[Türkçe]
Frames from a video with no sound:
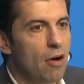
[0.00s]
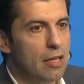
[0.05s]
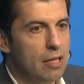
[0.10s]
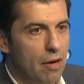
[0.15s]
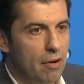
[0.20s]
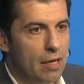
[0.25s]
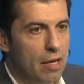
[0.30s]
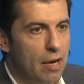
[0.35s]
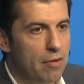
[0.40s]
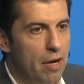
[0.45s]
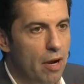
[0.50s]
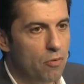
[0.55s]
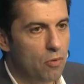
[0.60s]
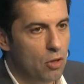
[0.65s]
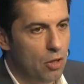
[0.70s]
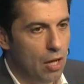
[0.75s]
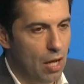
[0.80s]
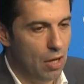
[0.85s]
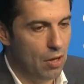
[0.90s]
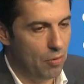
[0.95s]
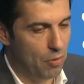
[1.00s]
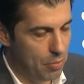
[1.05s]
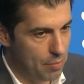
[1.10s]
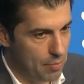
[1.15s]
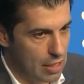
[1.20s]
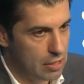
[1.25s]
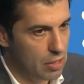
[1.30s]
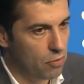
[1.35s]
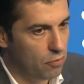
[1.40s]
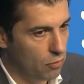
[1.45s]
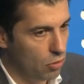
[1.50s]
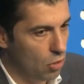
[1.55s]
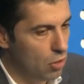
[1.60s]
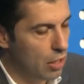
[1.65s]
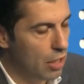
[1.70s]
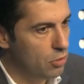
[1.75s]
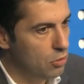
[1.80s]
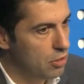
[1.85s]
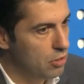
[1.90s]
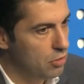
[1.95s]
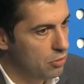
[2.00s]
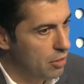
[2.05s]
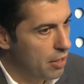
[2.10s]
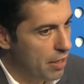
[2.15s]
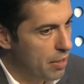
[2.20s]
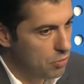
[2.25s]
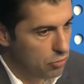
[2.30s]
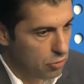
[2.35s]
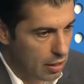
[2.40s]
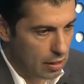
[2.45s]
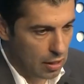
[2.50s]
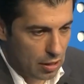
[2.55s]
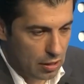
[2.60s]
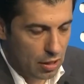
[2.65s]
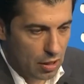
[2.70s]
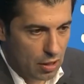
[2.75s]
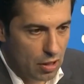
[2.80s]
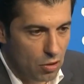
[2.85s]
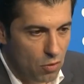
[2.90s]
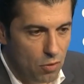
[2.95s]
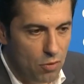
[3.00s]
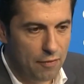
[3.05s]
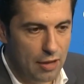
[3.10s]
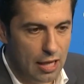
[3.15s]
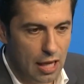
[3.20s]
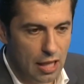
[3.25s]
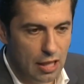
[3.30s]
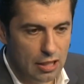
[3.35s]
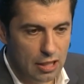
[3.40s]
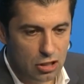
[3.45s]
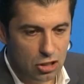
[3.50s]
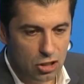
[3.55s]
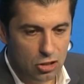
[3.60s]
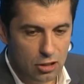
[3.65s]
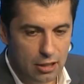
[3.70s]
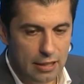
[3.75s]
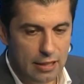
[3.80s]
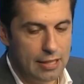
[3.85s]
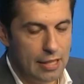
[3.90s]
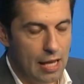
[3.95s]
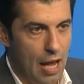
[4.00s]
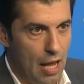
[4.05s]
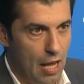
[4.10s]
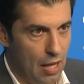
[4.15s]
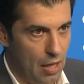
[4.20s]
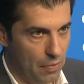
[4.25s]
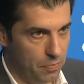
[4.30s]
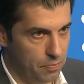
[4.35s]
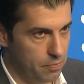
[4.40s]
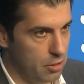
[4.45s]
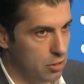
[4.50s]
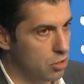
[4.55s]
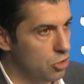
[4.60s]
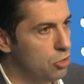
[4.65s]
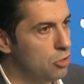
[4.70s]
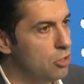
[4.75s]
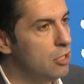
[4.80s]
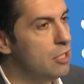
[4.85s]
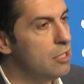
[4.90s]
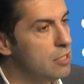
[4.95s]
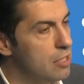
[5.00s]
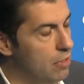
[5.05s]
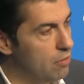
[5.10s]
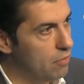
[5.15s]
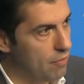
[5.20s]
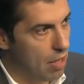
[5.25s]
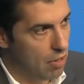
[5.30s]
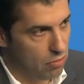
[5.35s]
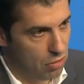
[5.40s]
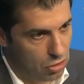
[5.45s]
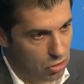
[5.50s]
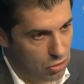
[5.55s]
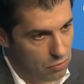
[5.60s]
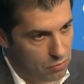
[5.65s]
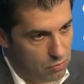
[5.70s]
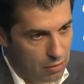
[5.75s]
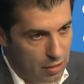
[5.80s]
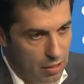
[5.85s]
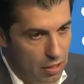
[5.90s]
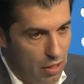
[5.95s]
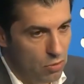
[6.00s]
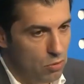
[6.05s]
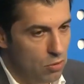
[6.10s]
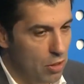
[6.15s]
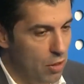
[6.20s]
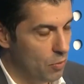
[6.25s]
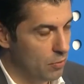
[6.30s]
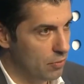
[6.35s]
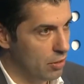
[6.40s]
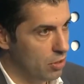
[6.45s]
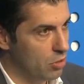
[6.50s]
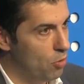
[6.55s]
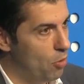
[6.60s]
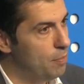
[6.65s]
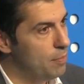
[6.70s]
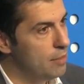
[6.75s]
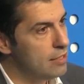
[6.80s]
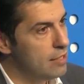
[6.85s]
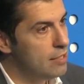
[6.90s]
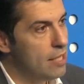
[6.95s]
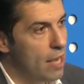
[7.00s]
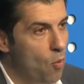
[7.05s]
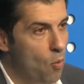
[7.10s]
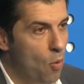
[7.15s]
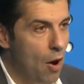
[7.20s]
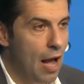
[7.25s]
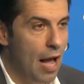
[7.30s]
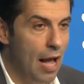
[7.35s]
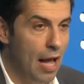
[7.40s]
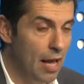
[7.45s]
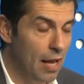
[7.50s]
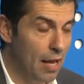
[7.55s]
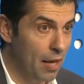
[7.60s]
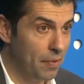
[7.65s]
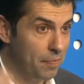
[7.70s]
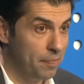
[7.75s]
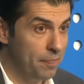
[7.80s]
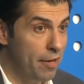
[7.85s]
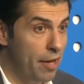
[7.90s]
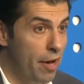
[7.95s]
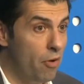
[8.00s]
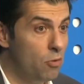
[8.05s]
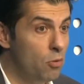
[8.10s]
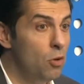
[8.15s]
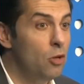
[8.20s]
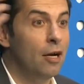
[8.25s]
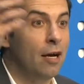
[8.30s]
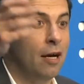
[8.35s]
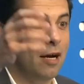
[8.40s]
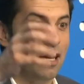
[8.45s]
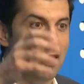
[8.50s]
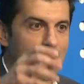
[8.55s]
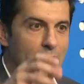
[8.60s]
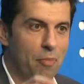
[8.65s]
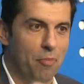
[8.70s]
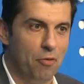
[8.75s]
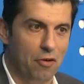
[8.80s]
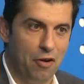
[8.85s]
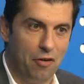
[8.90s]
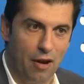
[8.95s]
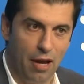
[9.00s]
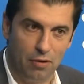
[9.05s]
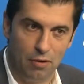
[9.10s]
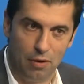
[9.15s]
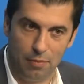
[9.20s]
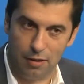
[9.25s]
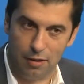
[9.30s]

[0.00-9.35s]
dostluk politikasının en iyisi olduğunu düşünüyorum değerlendirmesini yaptı. Aktif siyasetin içerisinde olan eski Bulgaristan başbakanları Kiril Petkov ve